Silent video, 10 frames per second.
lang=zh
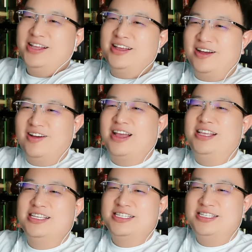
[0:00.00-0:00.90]
好，感
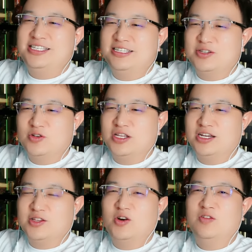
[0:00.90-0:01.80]
谢西西从那个
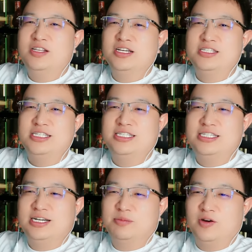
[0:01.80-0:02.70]
兜里面硬挤几
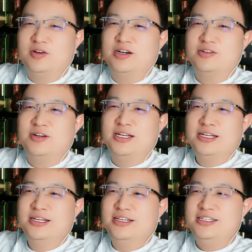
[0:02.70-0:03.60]
个跑车出来，
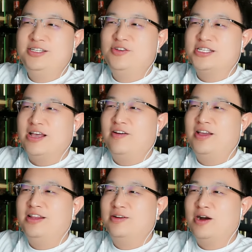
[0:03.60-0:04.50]
一月三万块钱
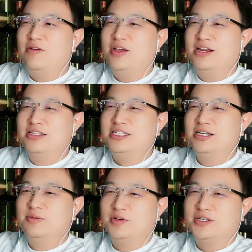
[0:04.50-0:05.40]
零花没了，几个跑车，